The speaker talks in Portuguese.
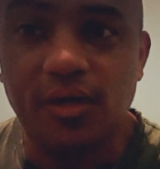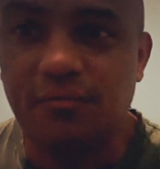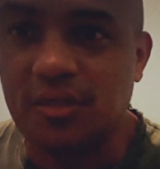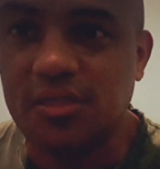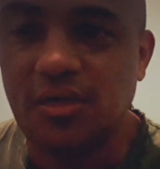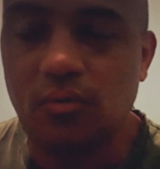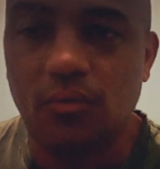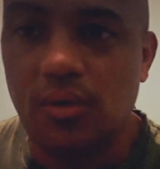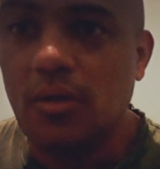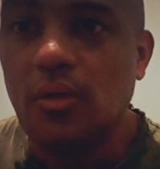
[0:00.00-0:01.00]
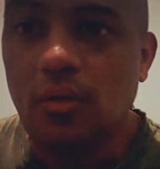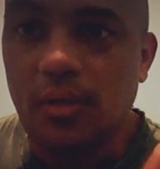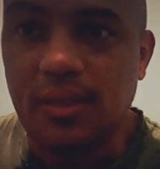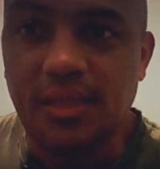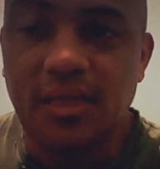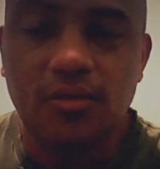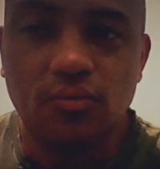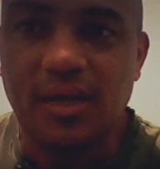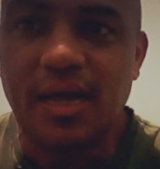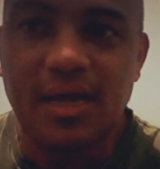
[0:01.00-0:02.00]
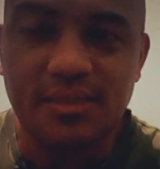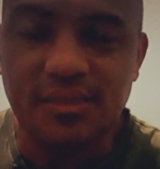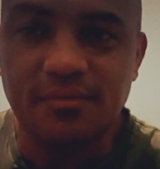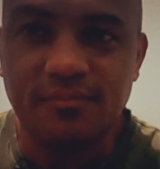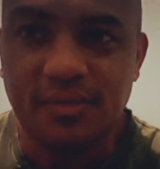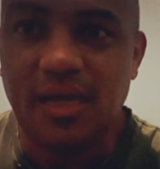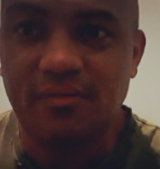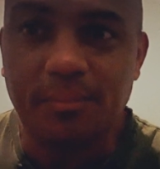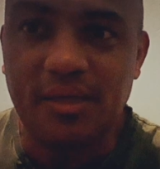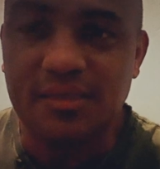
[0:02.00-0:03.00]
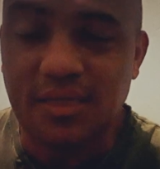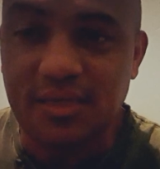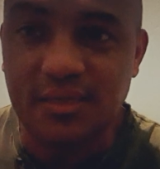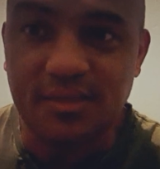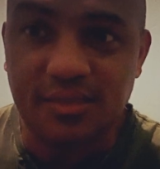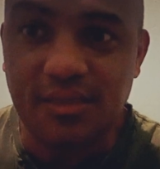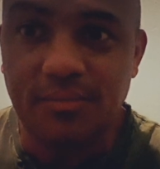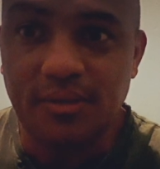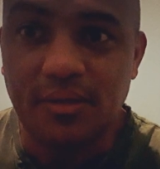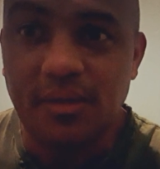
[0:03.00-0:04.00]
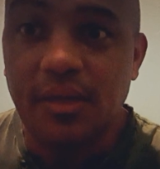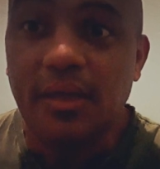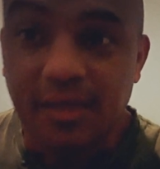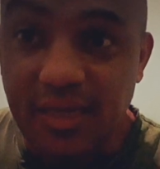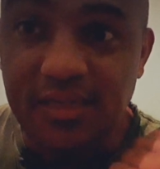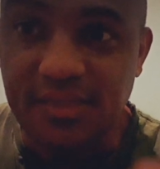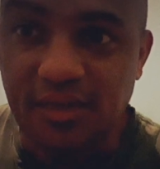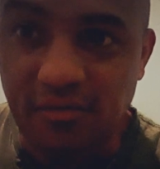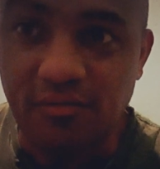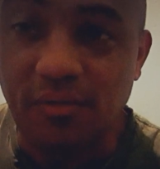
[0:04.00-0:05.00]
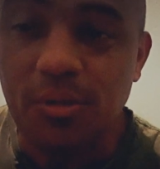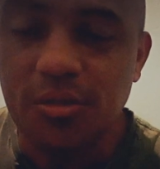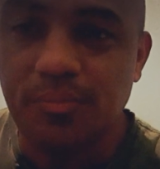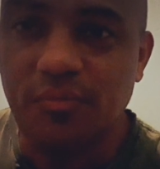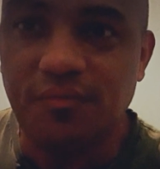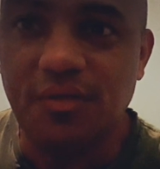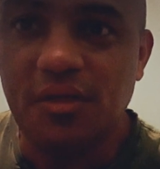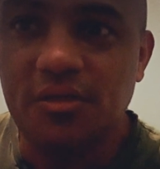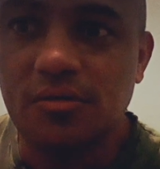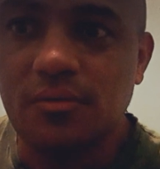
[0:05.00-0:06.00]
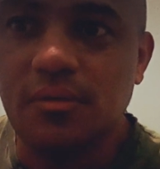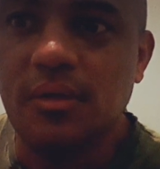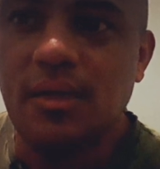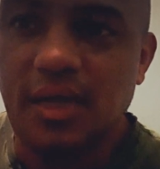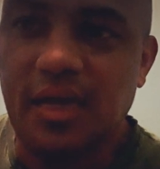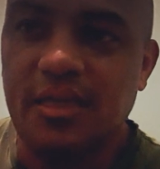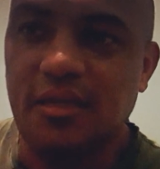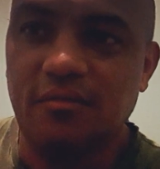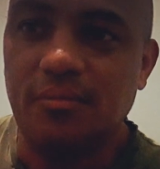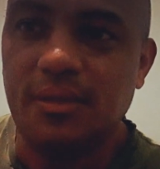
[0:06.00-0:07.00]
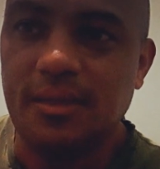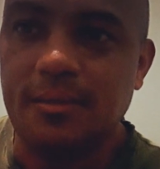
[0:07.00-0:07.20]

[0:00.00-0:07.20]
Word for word: Vou deixar o link do card, tá? Ele vai passar aqui em cima. E é isso aí. Vamos pro vídeo aqui, vamos lá.